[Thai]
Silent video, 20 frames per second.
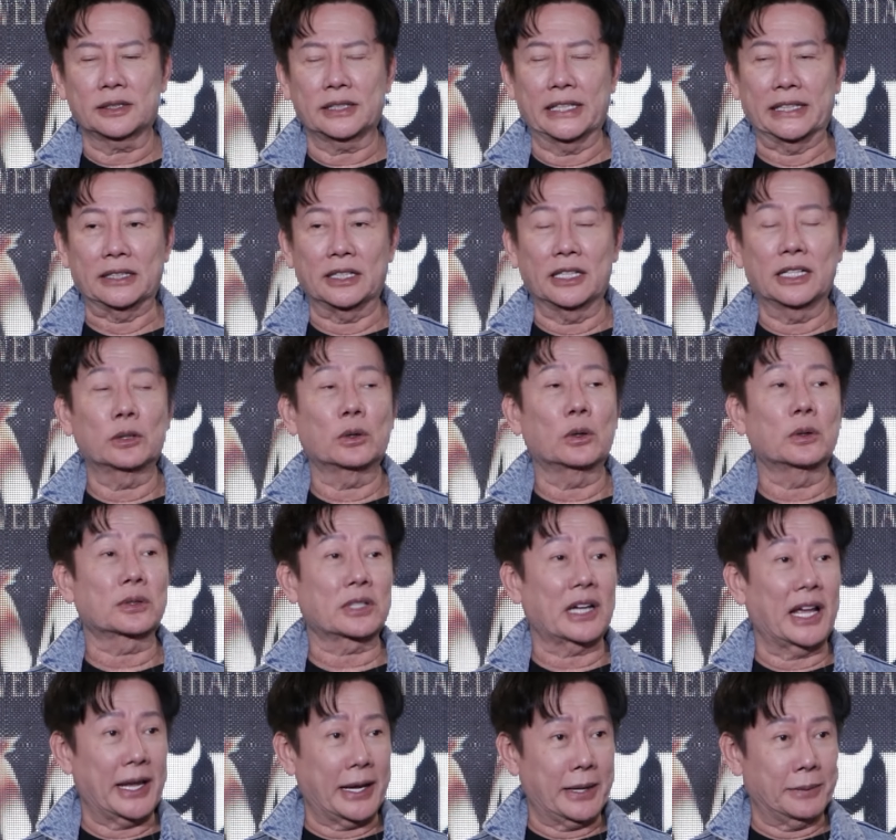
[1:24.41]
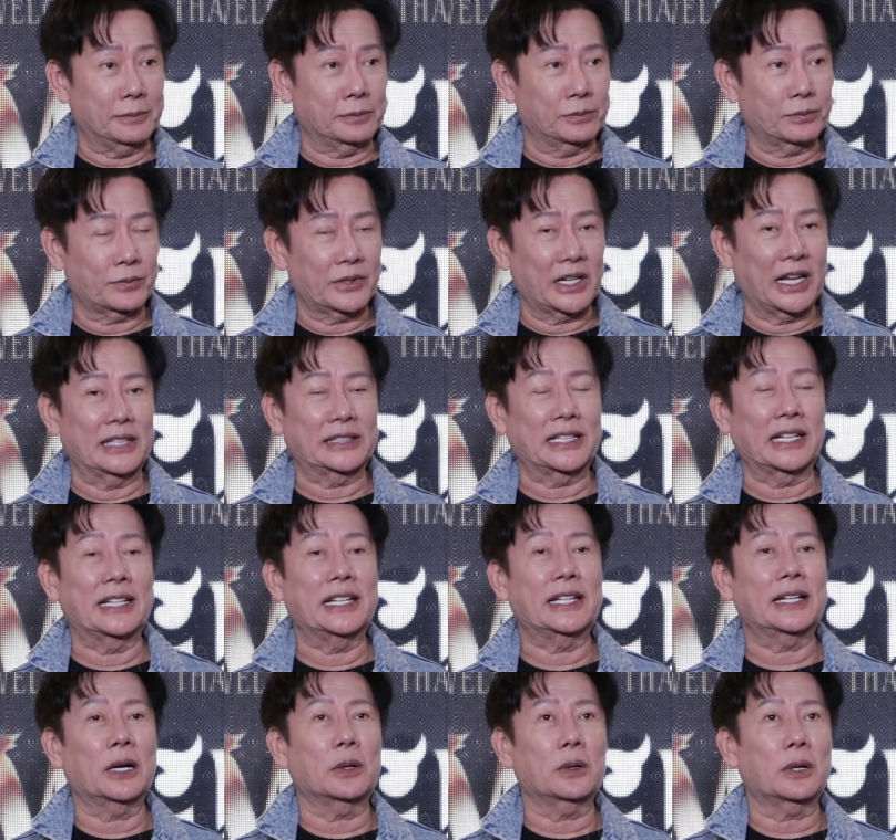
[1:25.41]
ติดเรื่องโรงแรมทาง
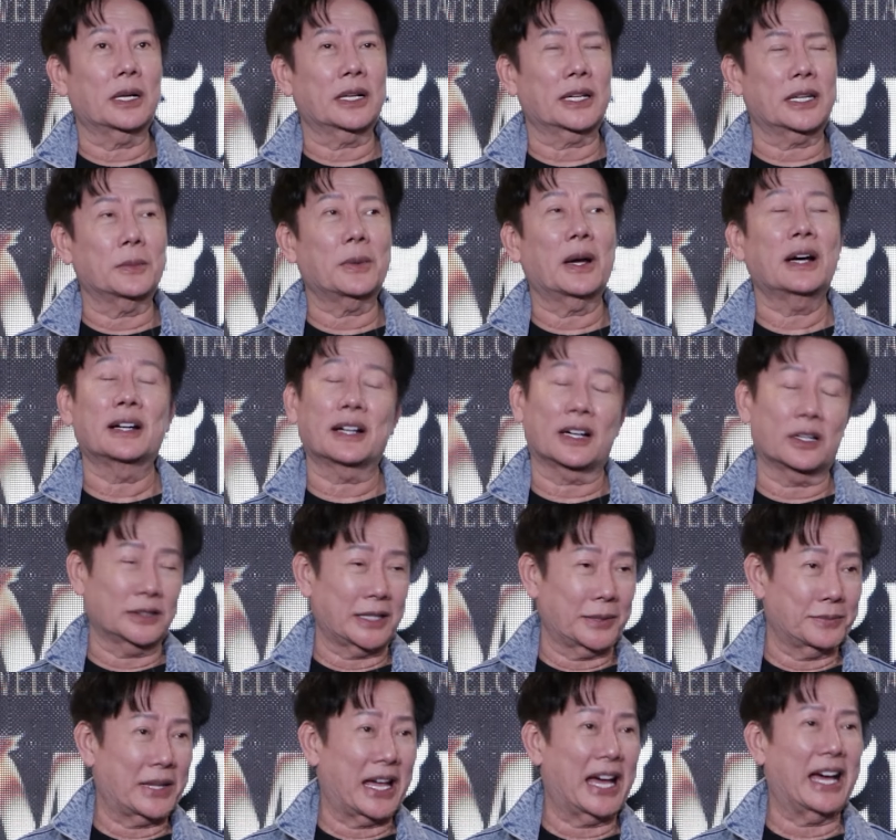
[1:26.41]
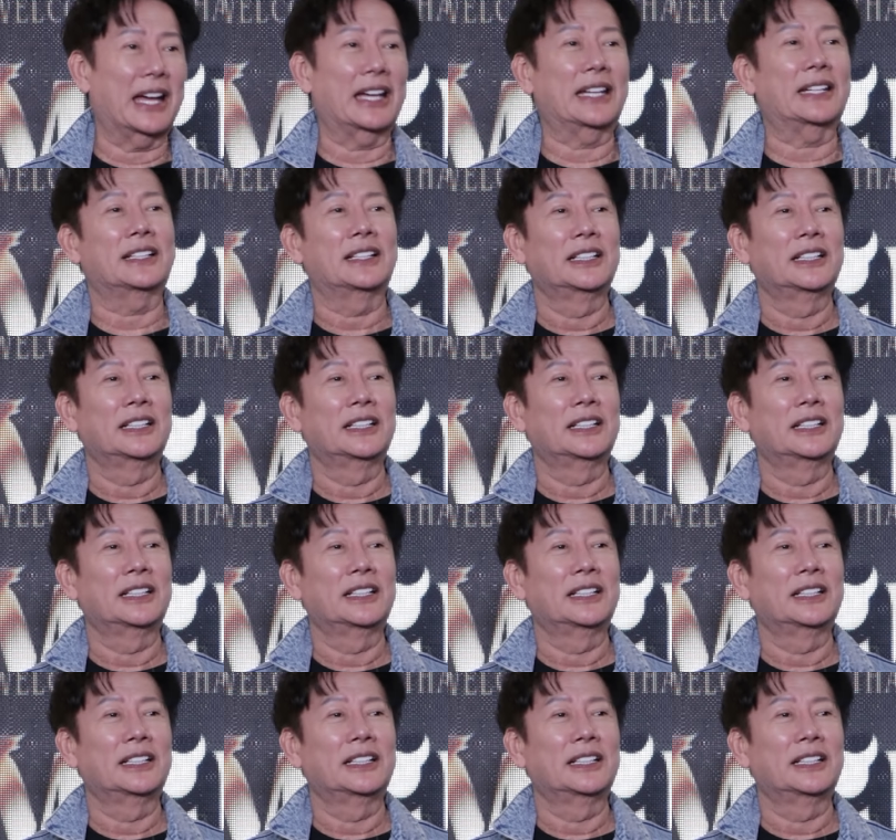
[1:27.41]
นี้เขาก็คิดว่าเออเขาทำได้